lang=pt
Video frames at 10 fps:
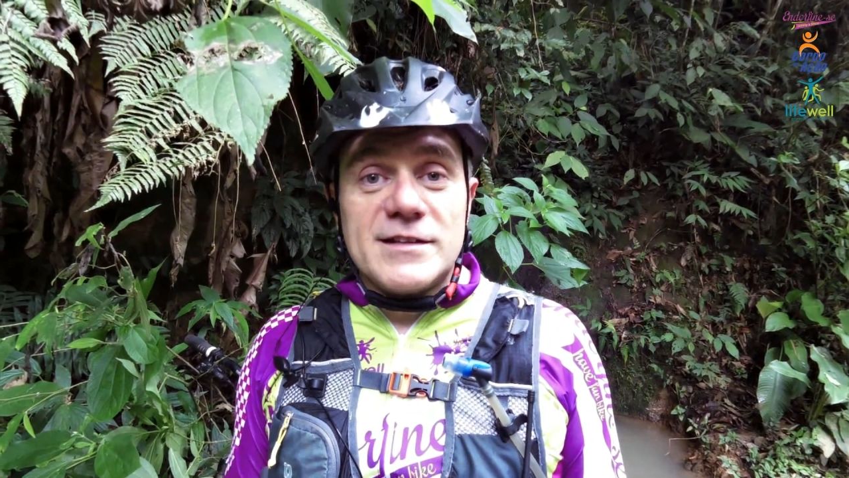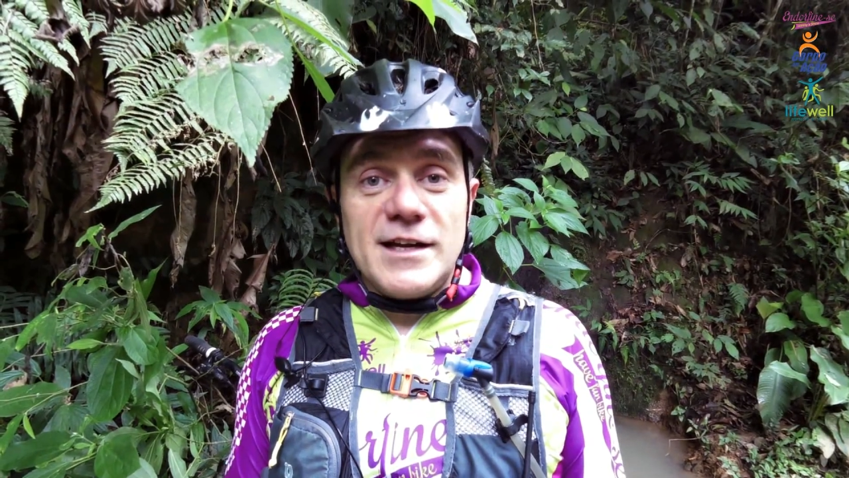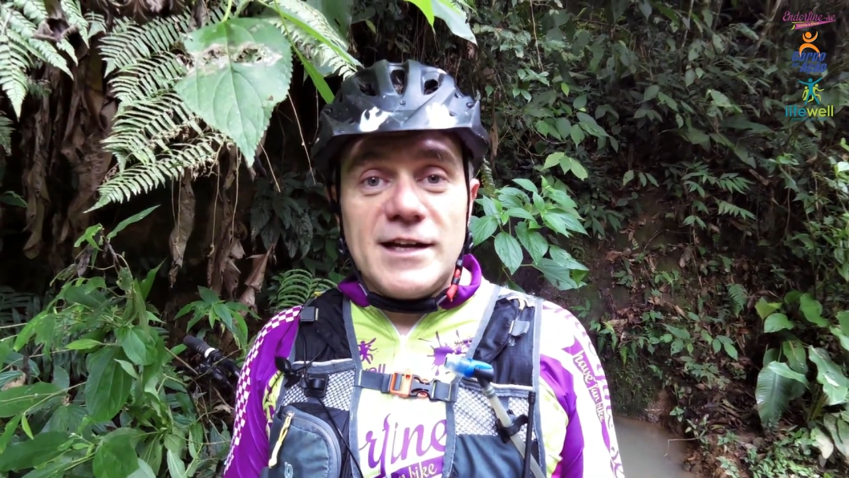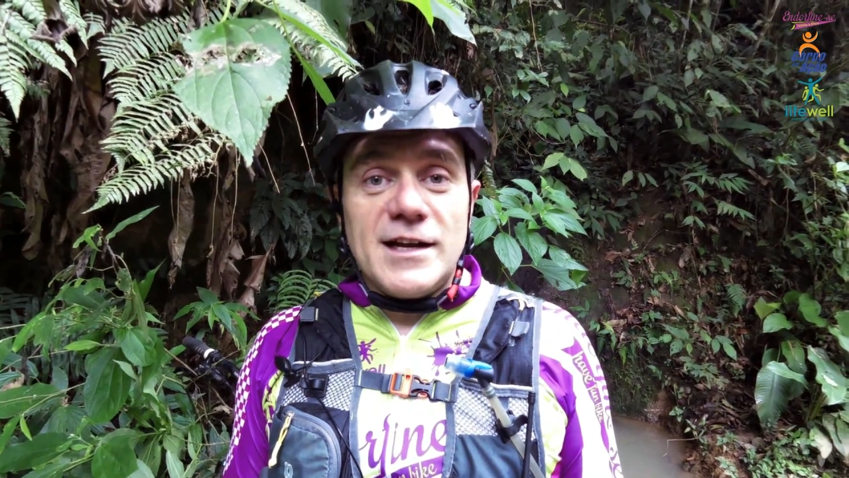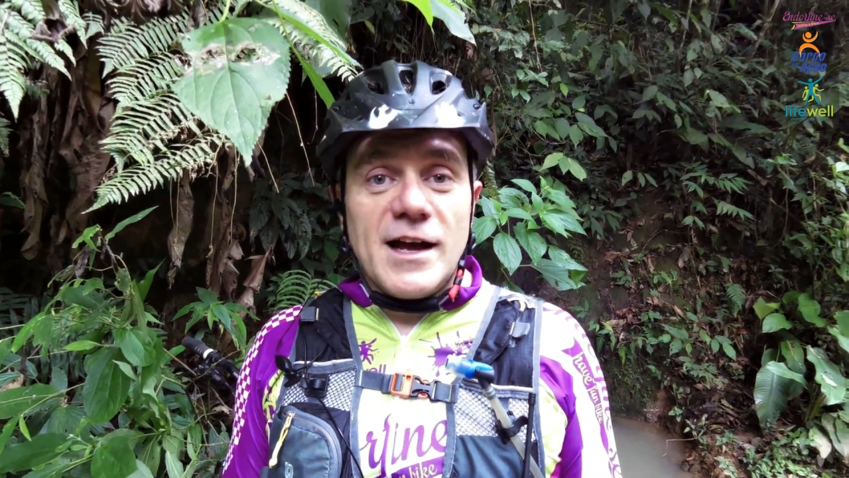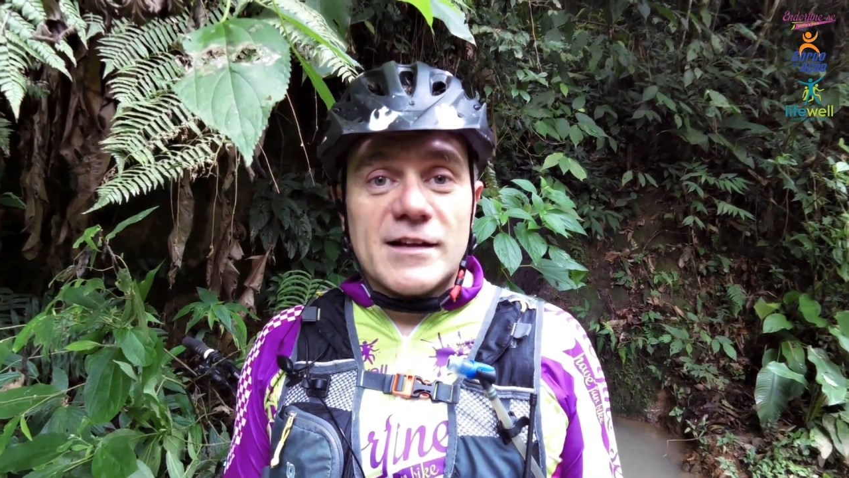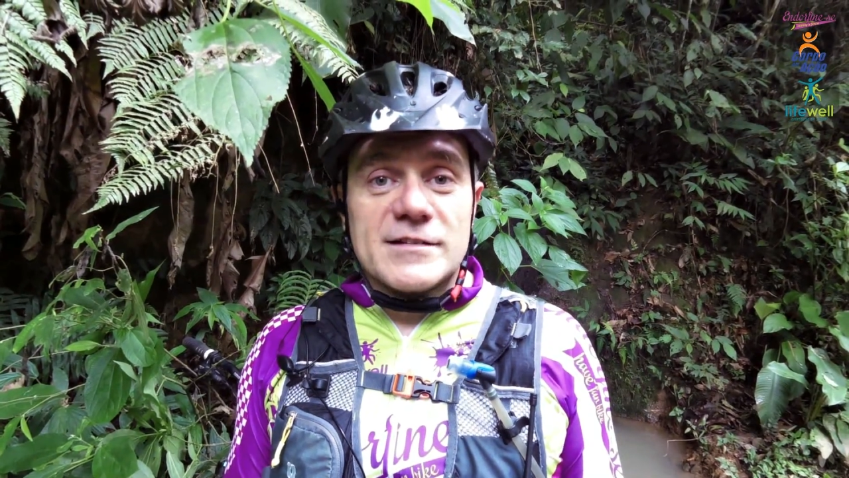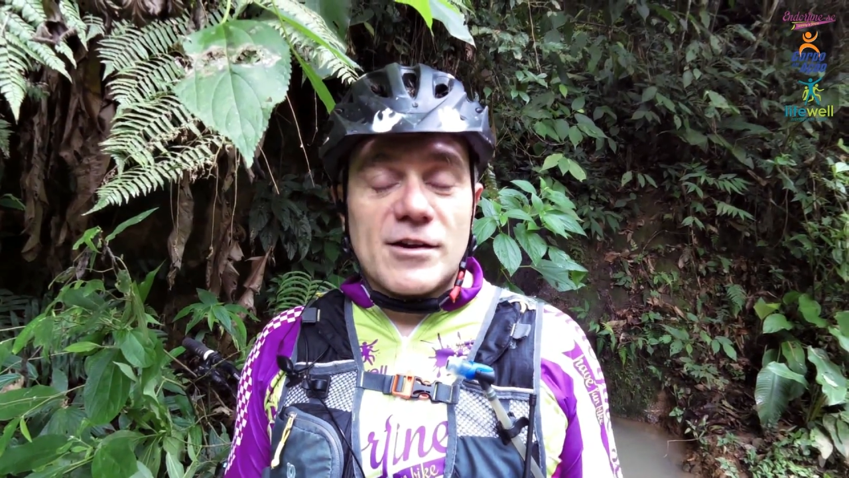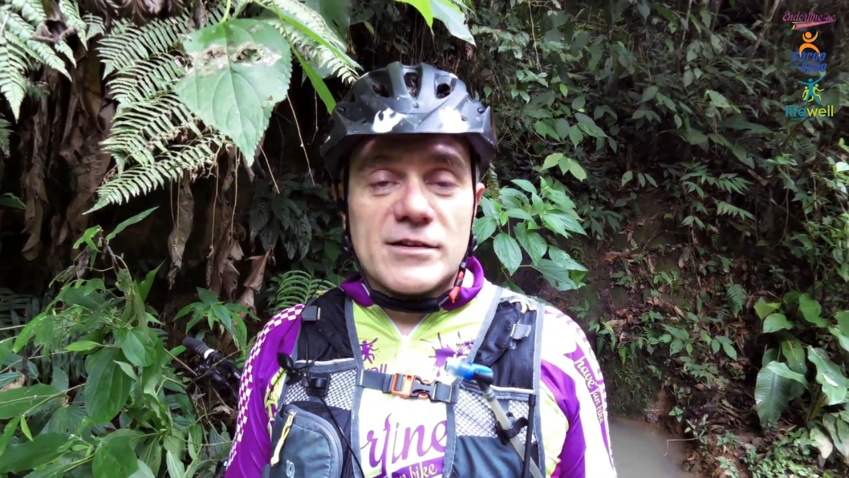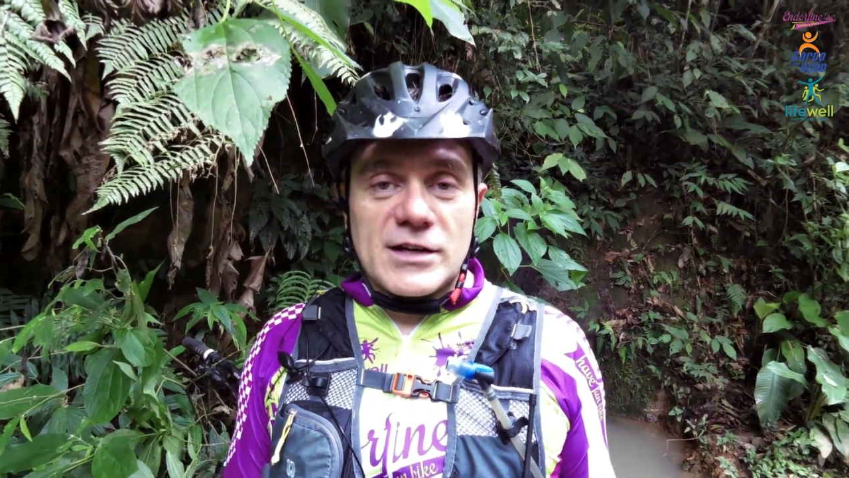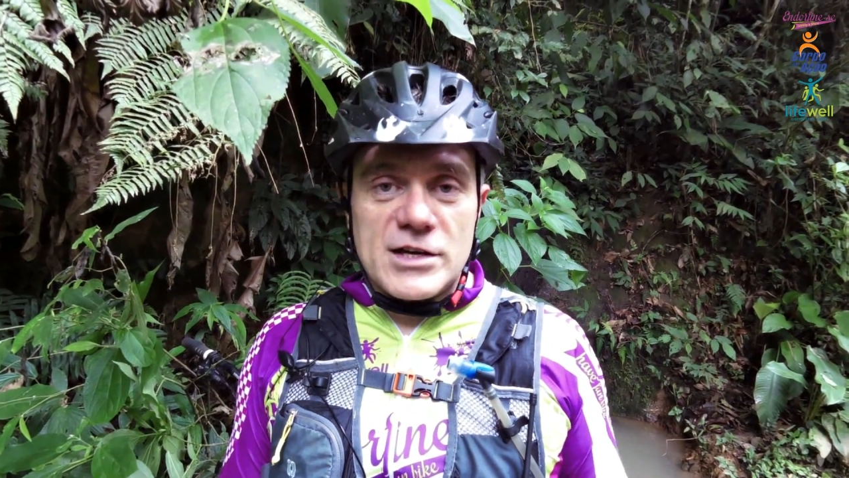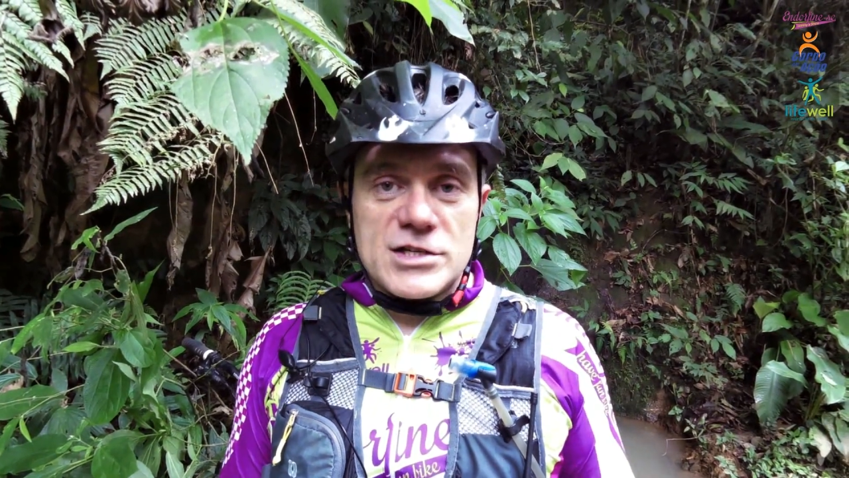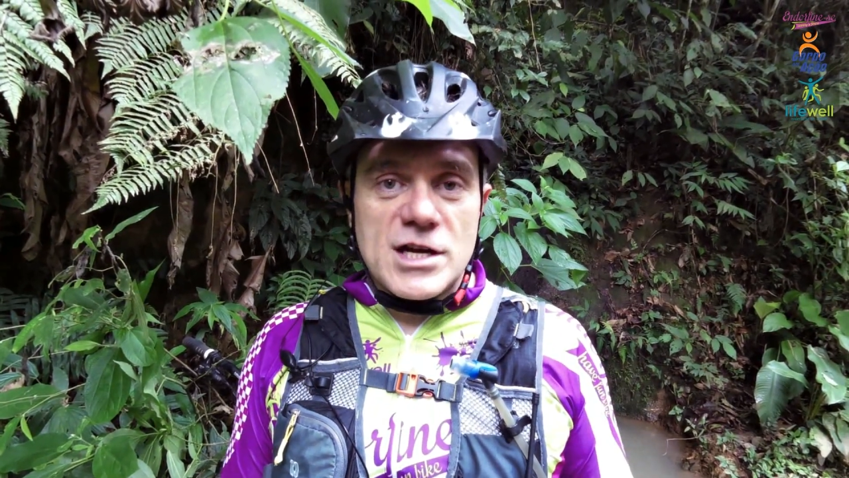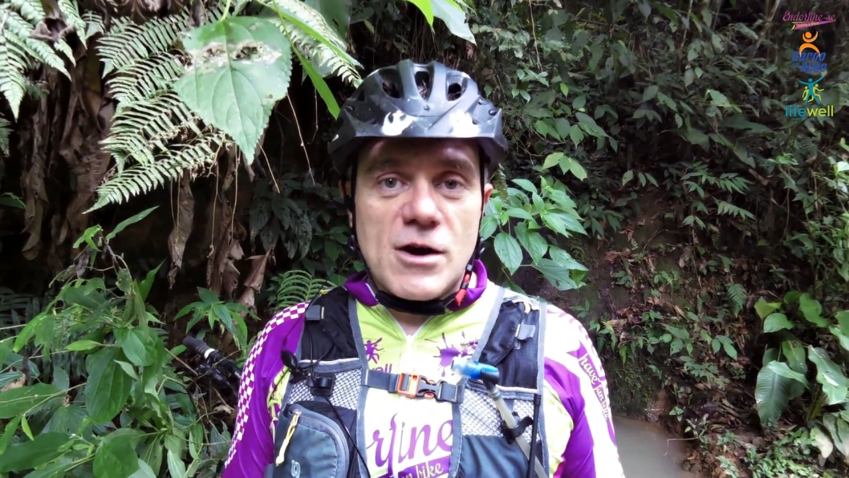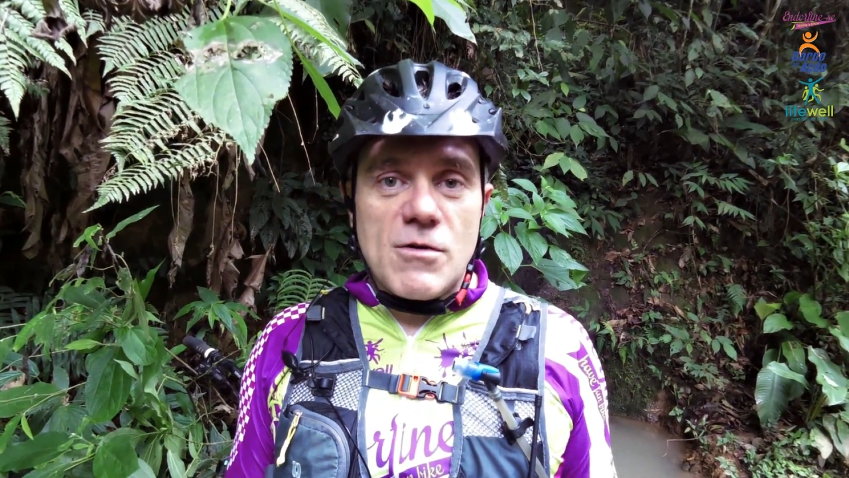trilhas da nossa
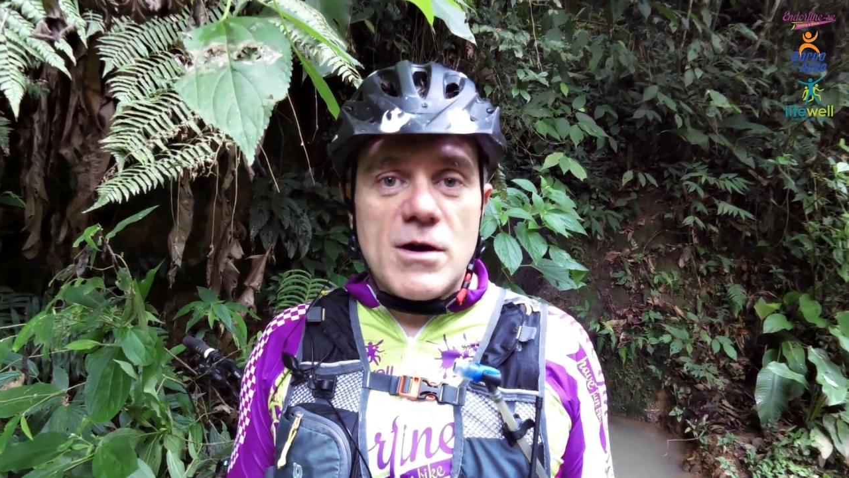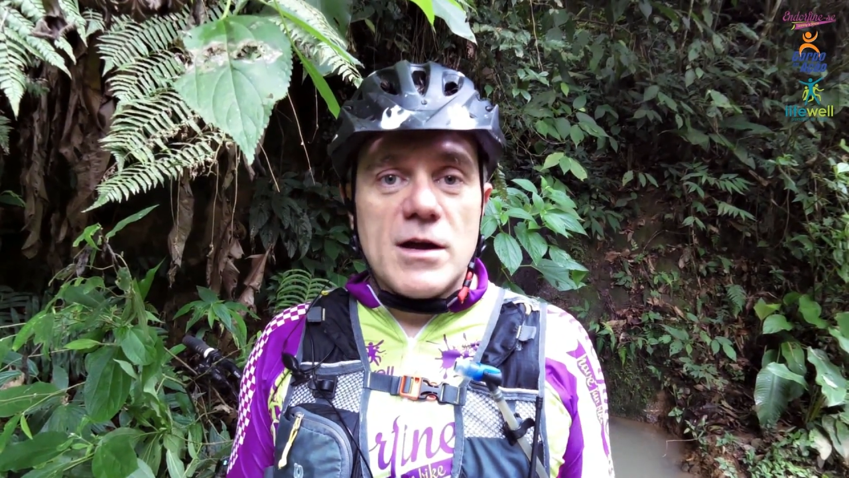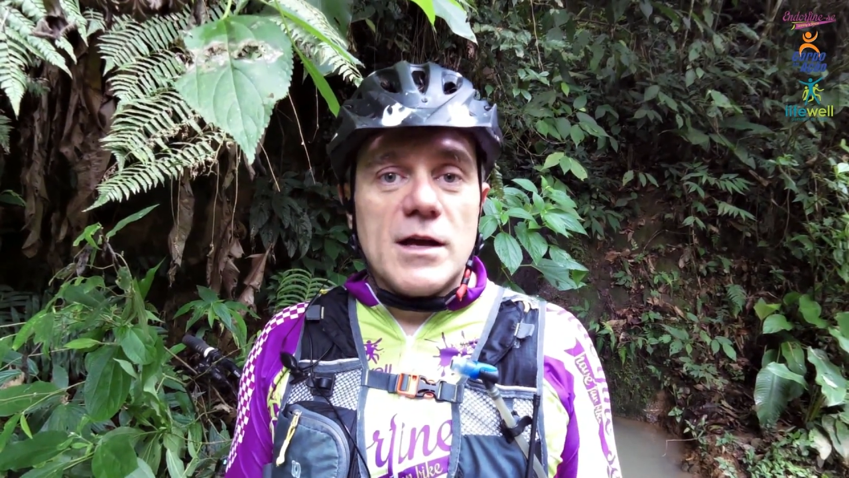região.